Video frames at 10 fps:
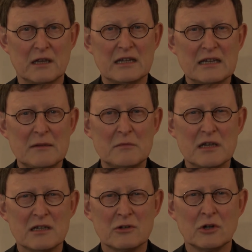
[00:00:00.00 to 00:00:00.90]
indem
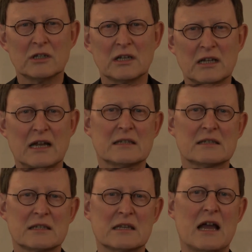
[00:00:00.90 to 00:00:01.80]
ich Gott
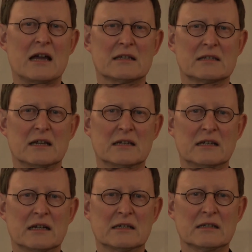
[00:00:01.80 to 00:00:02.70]
ganz nah sein
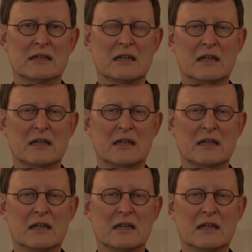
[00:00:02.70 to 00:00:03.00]
kann,